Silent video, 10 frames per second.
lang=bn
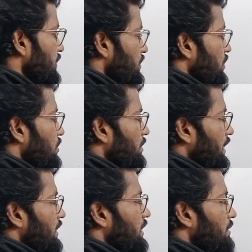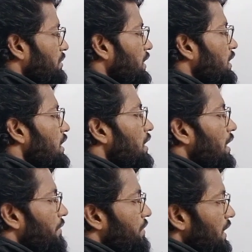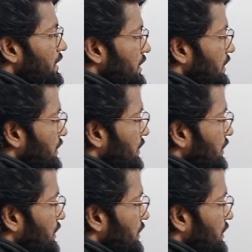ইন্টিগ্রেশন অফ এ থেকে বি এফ এক্স